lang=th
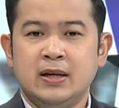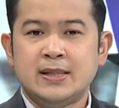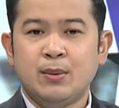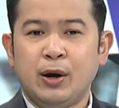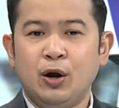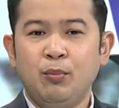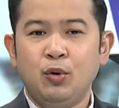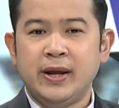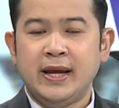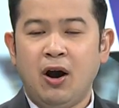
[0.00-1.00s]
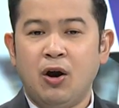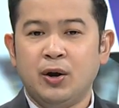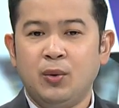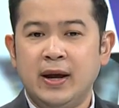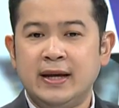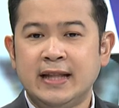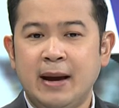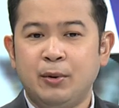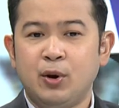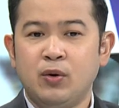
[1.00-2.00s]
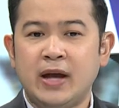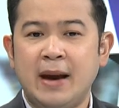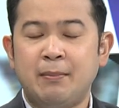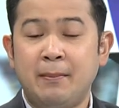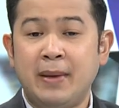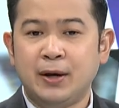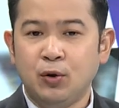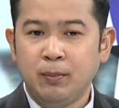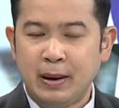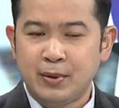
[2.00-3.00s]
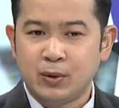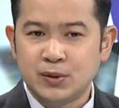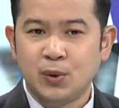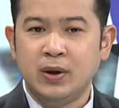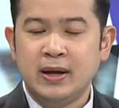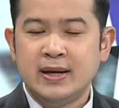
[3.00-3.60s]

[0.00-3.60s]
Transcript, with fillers: จังหวัดลบบุรีออกหน่วยตามโครงการบำบัดทุกบำรุงสุข